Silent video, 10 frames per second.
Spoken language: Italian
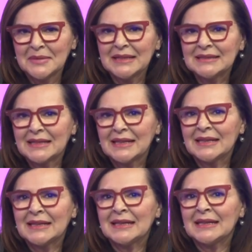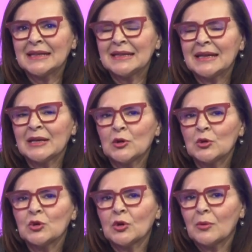mentre ecco,
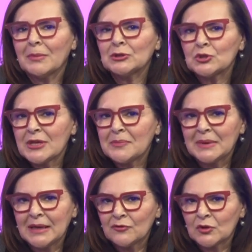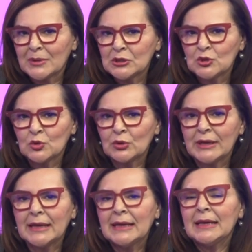io combatto sempre la formazione